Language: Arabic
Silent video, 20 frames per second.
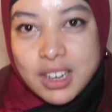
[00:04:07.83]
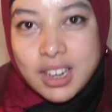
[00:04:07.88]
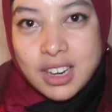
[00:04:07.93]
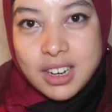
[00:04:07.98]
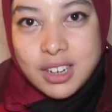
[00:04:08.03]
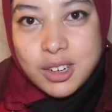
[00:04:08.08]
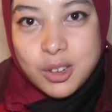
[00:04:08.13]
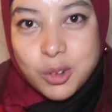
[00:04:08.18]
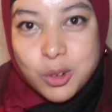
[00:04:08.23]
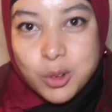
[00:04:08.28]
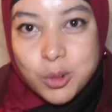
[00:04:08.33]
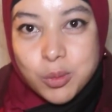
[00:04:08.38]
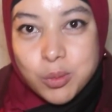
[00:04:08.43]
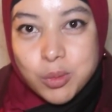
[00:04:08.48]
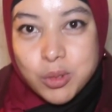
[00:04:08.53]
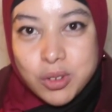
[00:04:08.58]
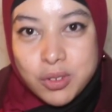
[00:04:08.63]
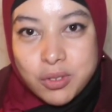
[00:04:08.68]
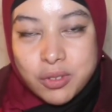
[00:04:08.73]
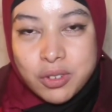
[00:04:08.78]
الله
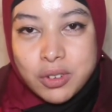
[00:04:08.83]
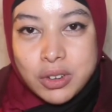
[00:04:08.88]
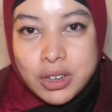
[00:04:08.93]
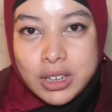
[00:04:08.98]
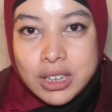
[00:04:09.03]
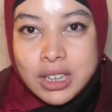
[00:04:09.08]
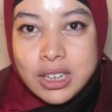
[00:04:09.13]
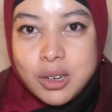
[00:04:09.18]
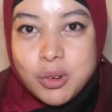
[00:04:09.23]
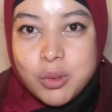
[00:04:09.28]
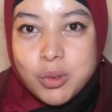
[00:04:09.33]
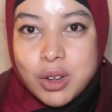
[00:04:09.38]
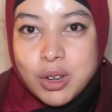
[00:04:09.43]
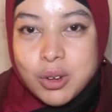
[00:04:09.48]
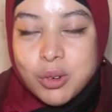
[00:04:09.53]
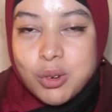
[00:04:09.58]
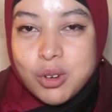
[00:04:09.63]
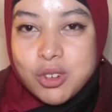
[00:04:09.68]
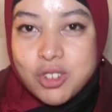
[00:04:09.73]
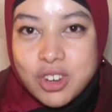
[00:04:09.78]
عليهم متفوقين
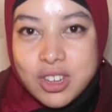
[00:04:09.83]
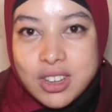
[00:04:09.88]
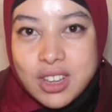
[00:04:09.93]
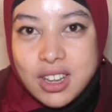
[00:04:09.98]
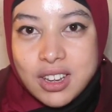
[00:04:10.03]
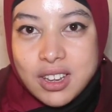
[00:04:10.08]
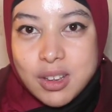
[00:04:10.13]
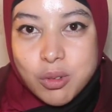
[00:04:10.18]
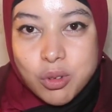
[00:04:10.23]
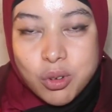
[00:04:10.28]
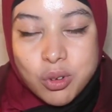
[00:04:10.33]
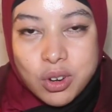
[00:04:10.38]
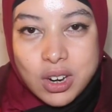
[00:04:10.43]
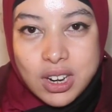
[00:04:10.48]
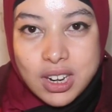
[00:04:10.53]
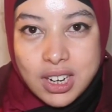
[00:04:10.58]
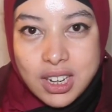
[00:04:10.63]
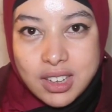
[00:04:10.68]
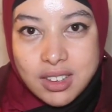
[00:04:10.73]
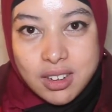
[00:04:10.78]
وكنقول جد تحكيم
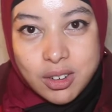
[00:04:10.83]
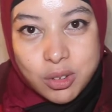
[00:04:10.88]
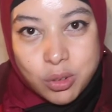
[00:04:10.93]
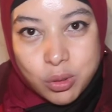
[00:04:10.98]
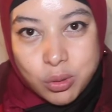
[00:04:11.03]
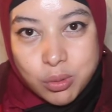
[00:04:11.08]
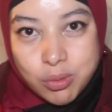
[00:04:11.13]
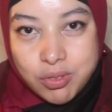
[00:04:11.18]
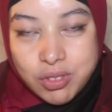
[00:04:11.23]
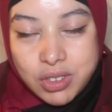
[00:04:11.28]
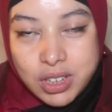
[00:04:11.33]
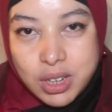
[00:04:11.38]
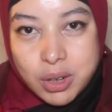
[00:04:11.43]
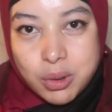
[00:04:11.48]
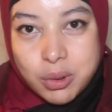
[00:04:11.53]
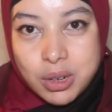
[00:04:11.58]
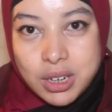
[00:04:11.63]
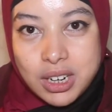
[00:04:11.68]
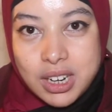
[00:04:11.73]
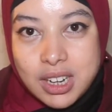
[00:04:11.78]
شكرا على ثقتهم فيا
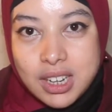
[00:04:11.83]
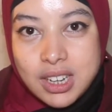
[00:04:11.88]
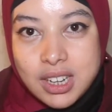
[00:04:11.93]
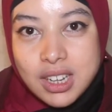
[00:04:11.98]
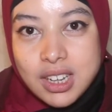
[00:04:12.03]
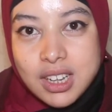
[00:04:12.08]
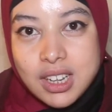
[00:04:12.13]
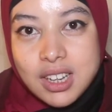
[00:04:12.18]
وعلى